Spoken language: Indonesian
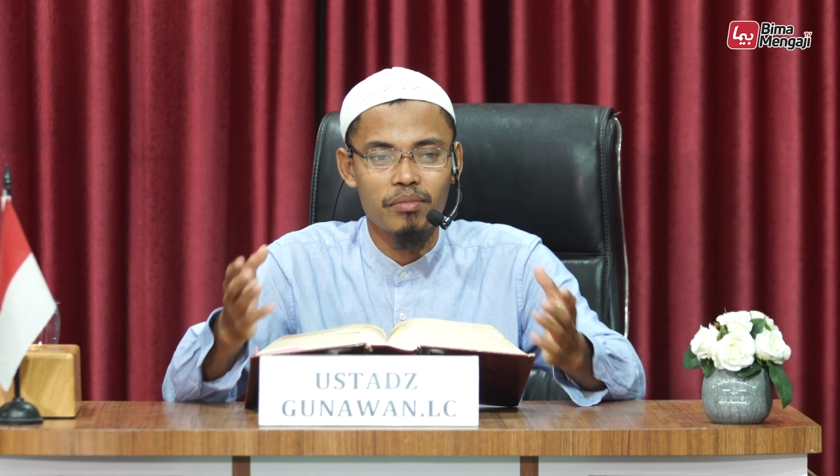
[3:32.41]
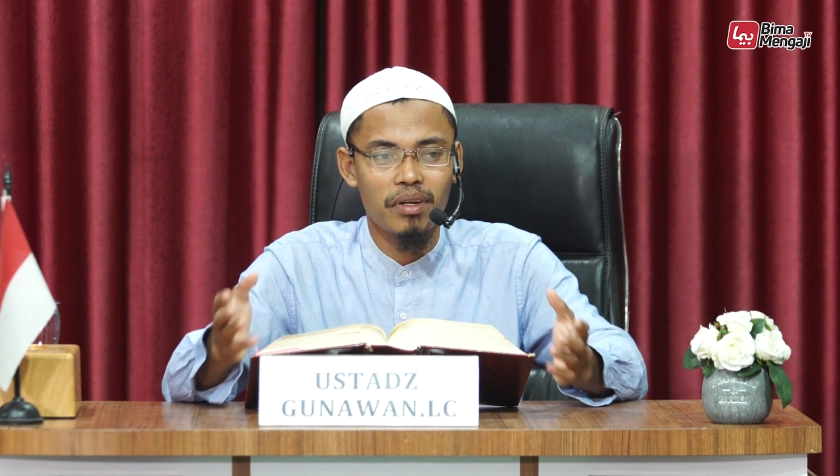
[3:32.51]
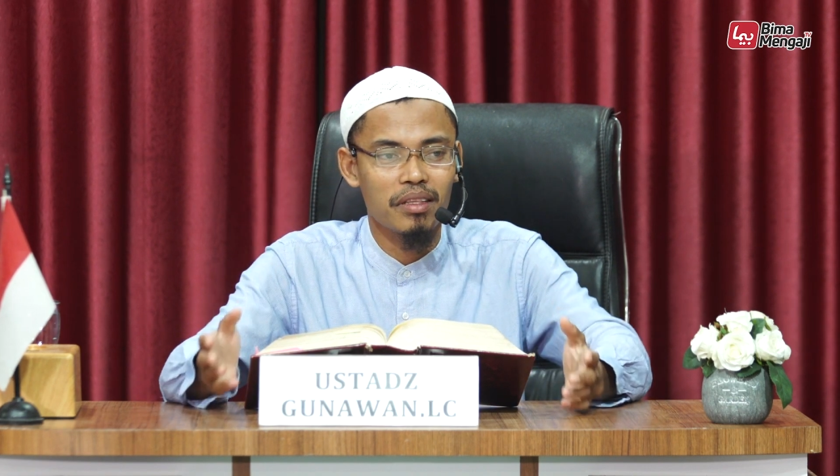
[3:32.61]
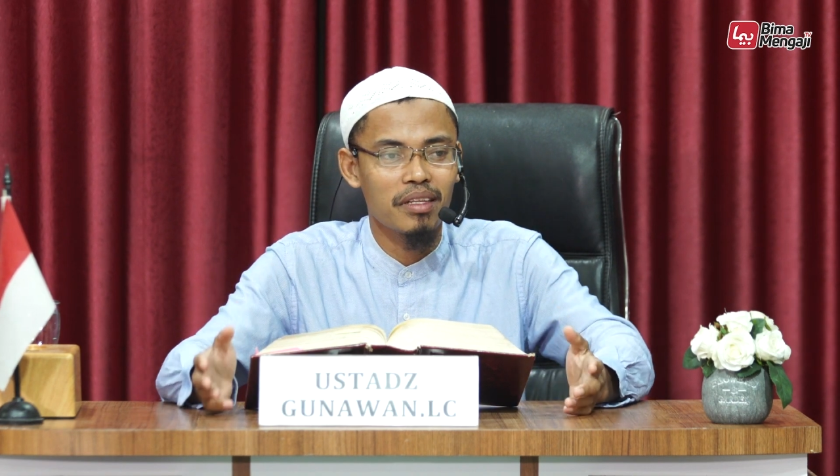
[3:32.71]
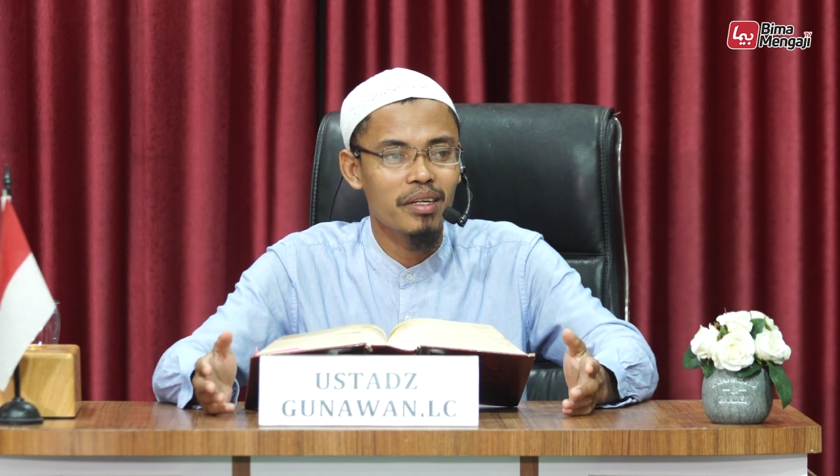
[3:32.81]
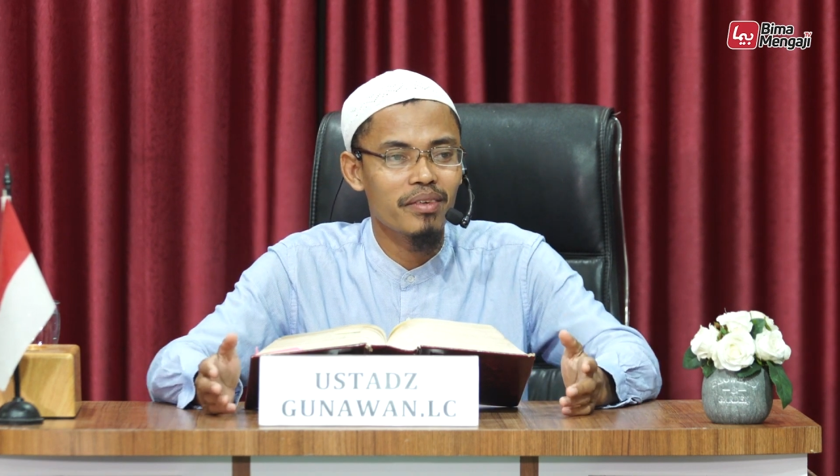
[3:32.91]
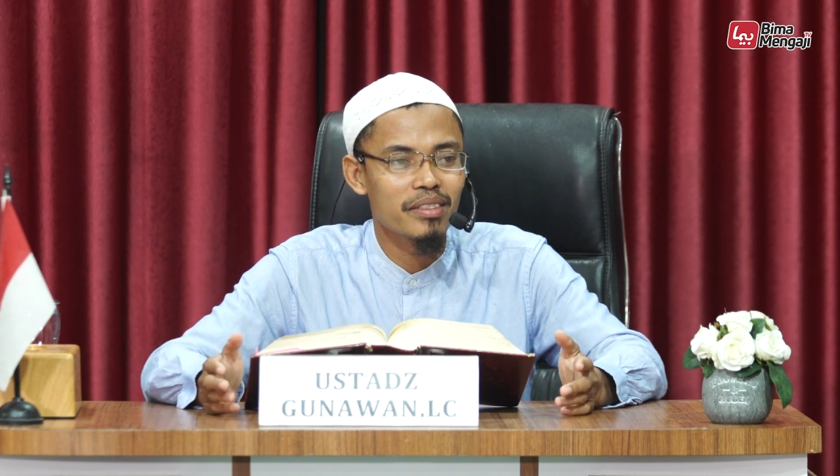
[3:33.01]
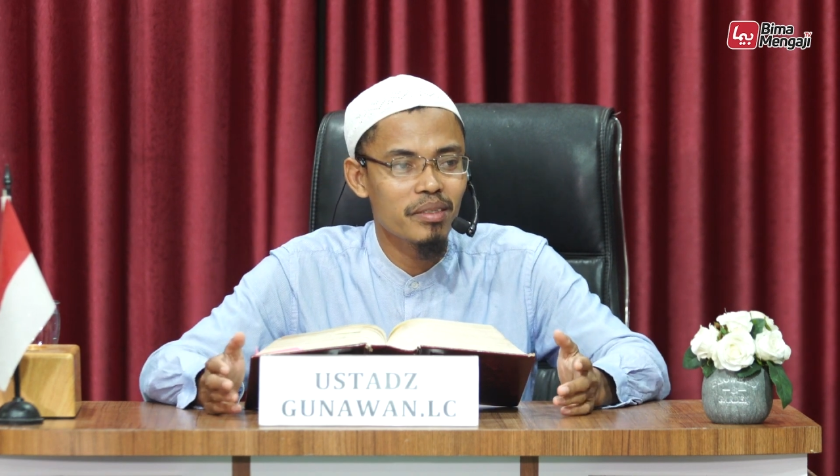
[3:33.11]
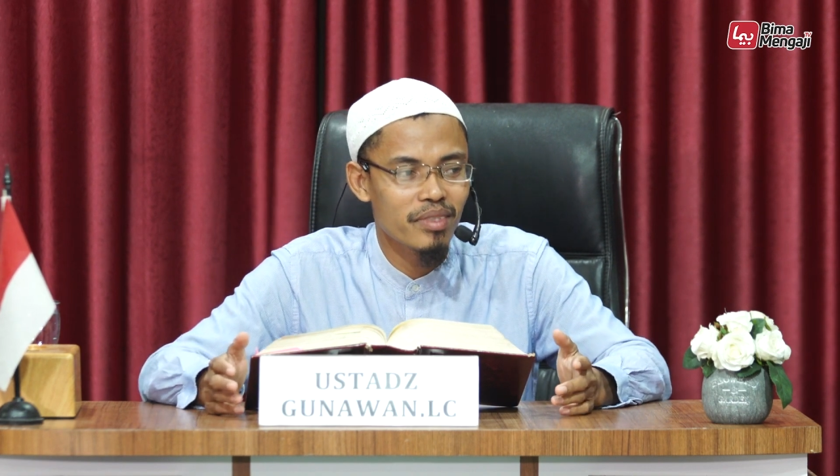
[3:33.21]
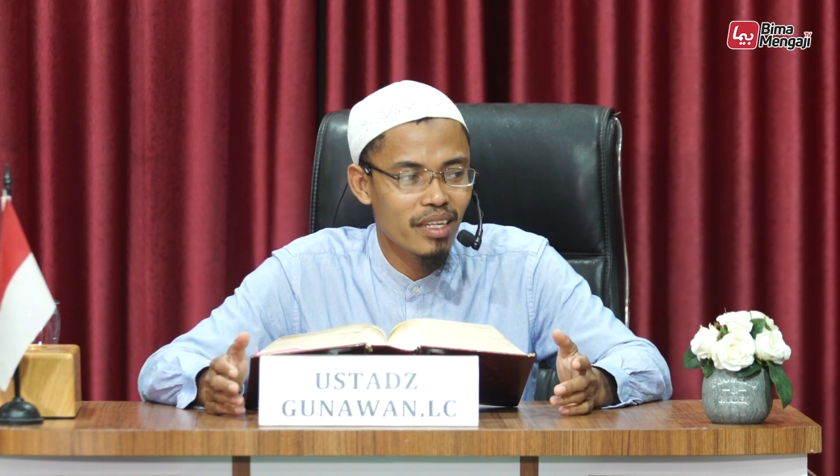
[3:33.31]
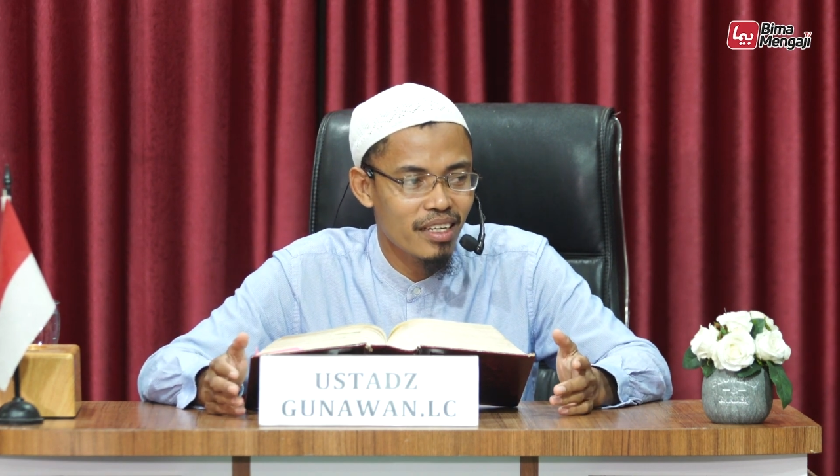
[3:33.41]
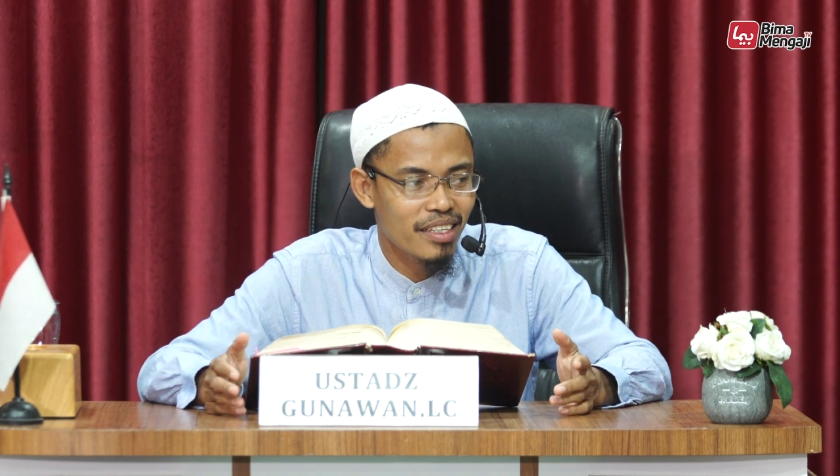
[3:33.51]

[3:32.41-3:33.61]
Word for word: berarti dia wajib